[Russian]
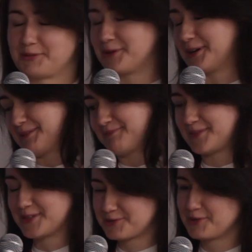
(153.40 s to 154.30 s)

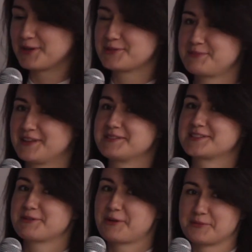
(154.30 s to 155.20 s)
сложившихся на данный
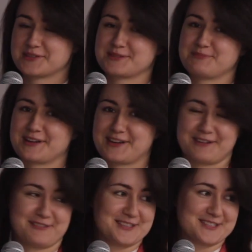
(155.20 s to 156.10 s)
момент времени.
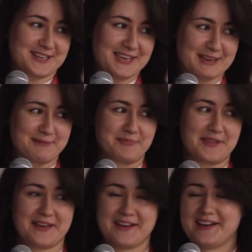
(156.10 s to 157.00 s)
Поэтому
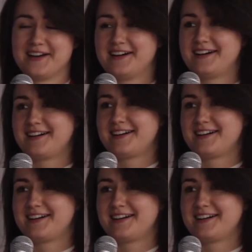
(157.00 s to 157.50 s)
у руководителя